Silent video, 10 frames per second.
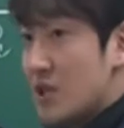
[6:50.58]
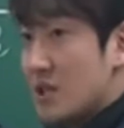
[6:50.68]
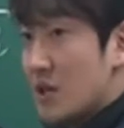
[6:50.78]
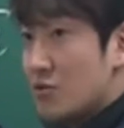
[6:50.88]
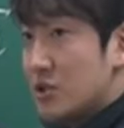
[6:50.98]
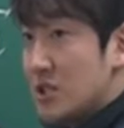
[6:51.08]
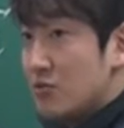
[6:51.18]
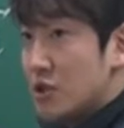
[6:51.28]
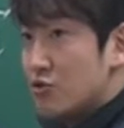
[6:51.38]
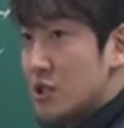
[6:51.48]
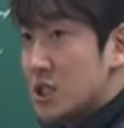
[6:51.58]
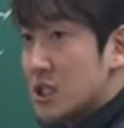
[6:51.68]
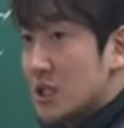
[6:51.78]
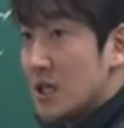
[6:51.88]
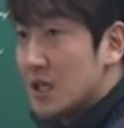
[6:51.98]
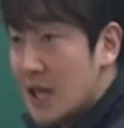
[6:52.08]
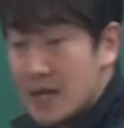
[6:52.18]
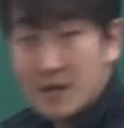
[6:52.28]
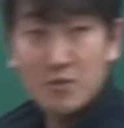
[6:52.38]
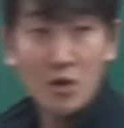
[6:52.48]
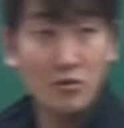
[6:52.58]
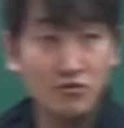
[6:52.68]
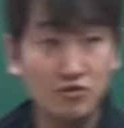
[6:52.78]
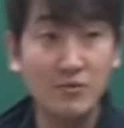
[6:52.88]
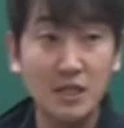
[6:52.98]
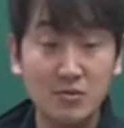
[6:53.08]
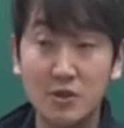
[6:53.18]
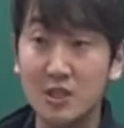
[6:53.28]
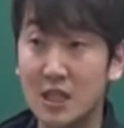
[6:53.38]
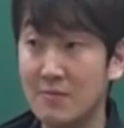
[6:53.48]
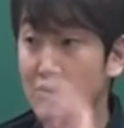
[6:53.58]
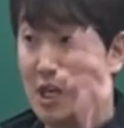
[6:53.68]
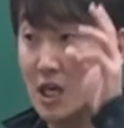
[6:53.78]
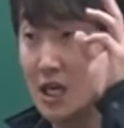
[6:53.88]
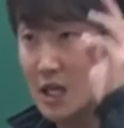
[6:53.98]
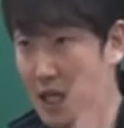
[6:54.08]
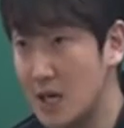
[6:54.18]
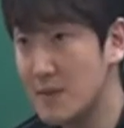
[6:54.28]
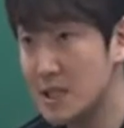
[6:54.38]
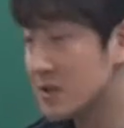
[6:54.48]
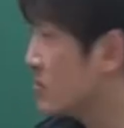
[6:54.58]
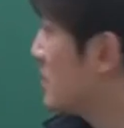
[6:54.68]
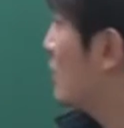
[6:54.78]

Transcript: n분의 1 대놓고 티내고 있고 그지? 나에게 필요한 건 누구만 있으면 네. 돼 이제 n분의 k만 있으면